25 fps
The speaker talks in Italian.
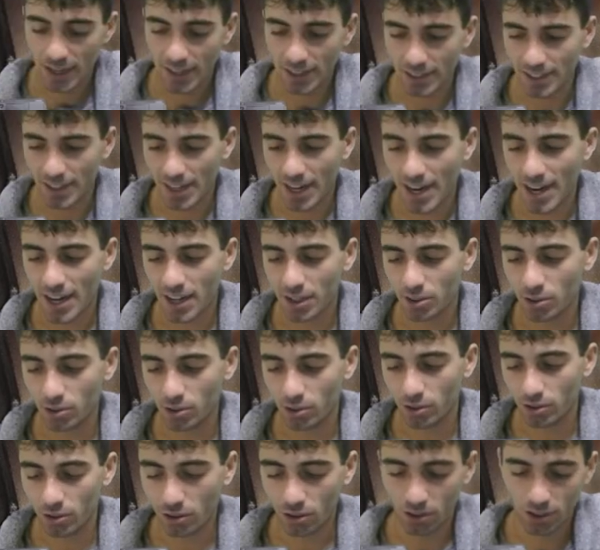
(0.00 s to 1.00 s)
il
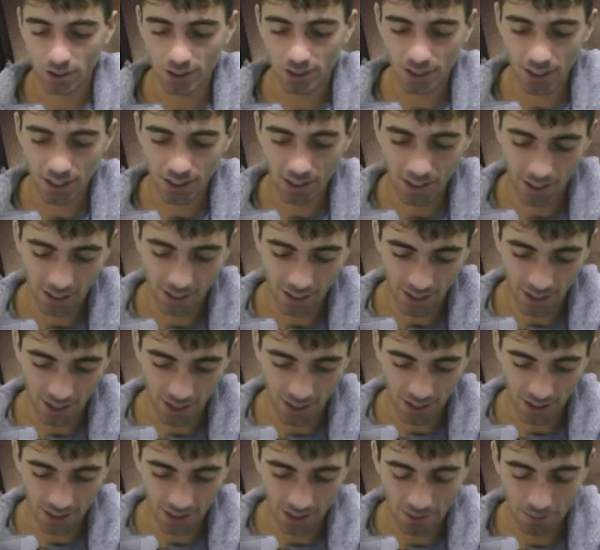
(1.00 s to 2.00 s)
drago rosa
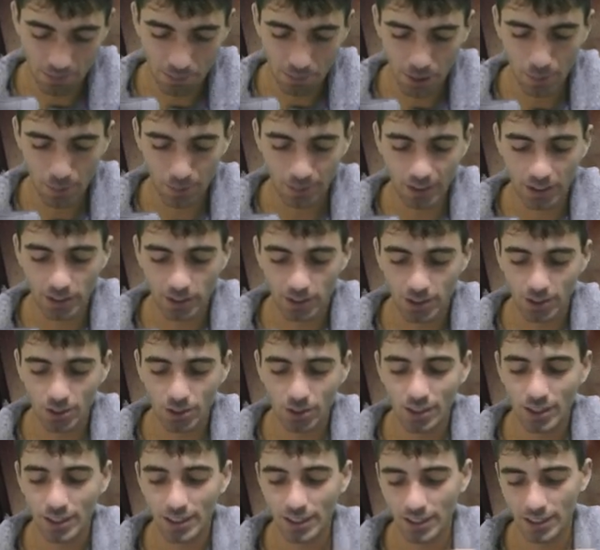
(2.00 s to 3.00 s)
nera, in prima
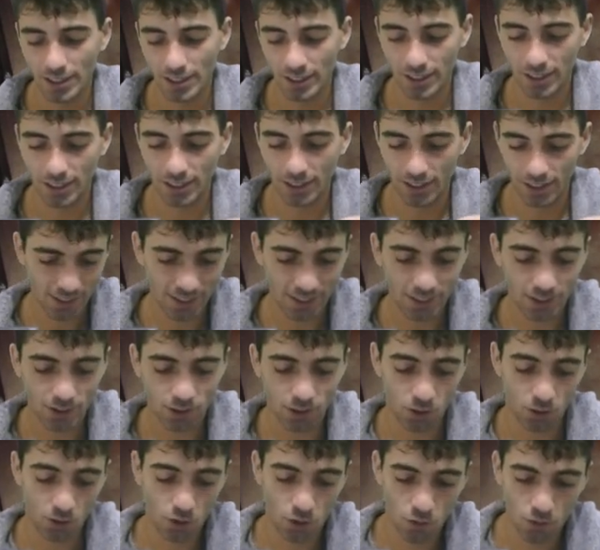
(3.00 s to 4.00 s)
edizione in inglese.
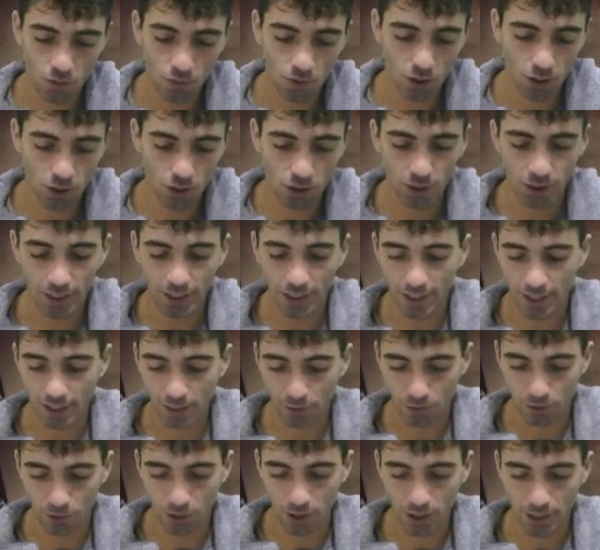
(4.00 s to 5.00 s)
Adesso non voglio tirarle
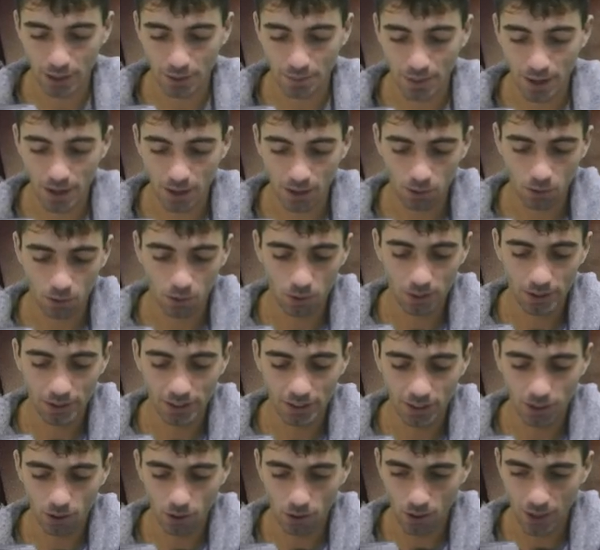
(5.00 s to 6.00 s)
fuori, ma
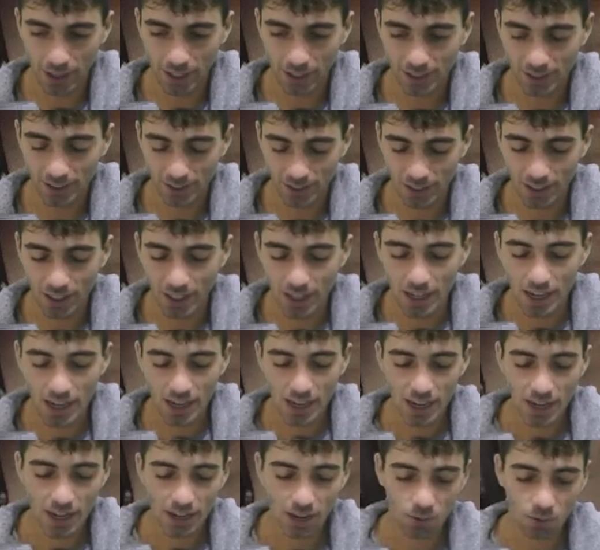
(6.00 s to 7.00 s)
queste sono ex.
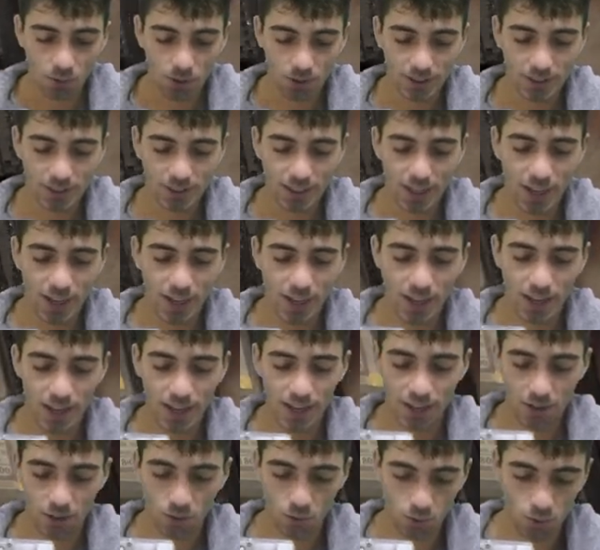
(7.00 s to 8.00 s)
Questa
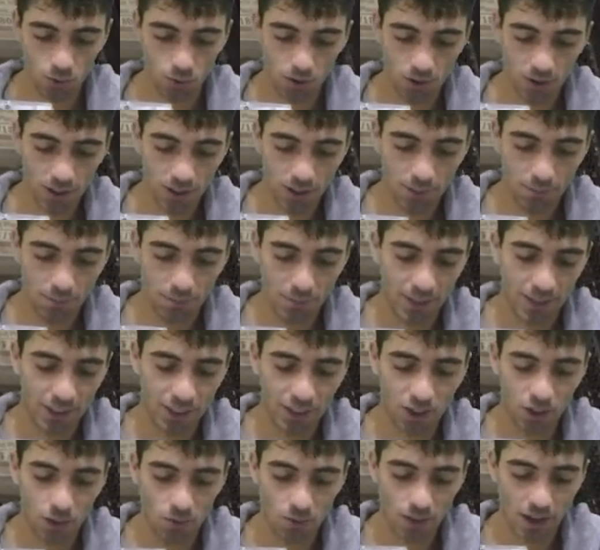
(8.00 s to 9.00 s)
è good perché
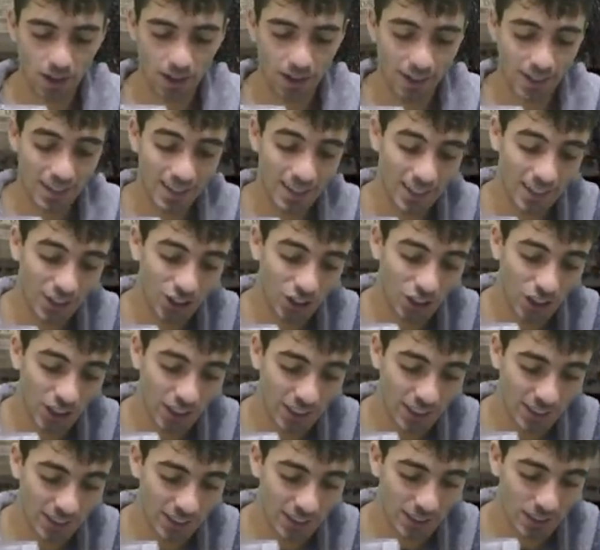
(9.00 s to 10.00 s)
c'ha una
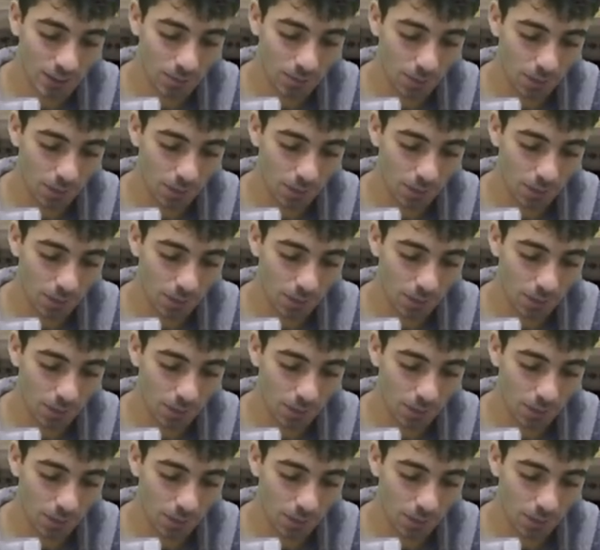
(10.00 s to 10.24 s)
leggerissima